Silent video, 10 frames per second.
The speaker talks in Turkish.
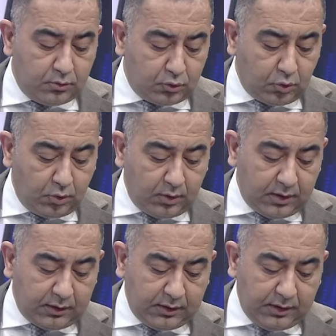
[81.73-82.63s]
son
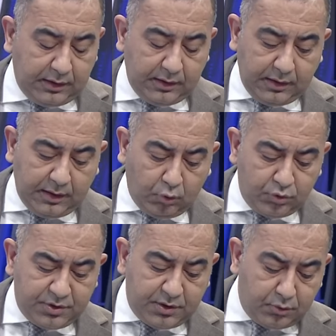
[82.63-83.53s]
olarak
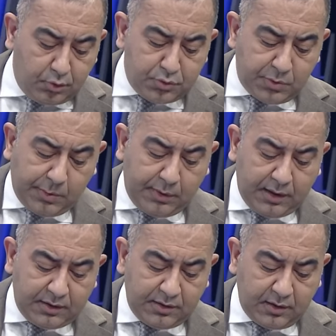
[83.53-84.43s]
hocaya döneceğim ama
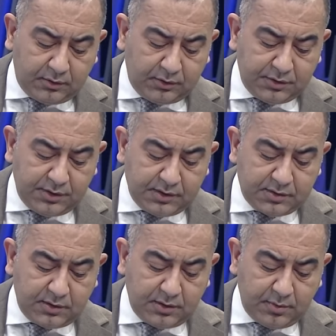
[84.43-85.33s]
Alaaddin Aktaş'ın
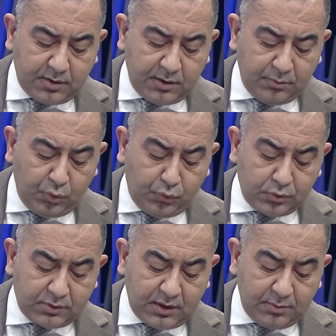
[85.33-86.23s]
yazısına da bakalım nüfus
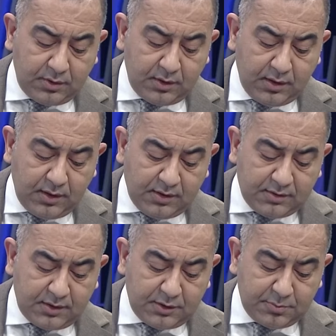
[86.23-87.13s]
sayımı
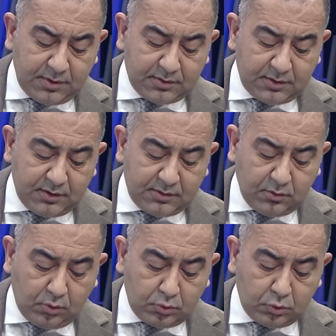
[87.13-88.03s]
seçmen sayısı
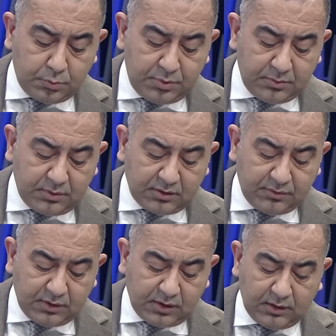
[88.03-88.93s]
31 Mart
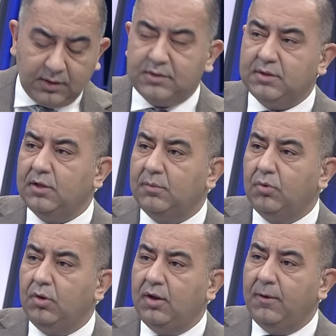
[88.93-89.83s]
ve Dallas diye
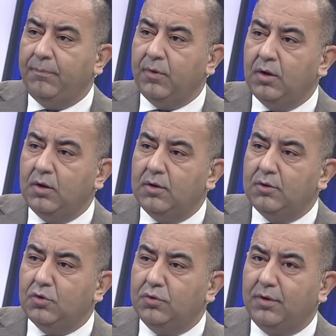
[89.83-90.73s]
böyle
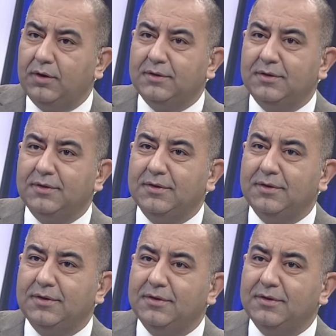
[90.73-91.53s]
çok farklı e,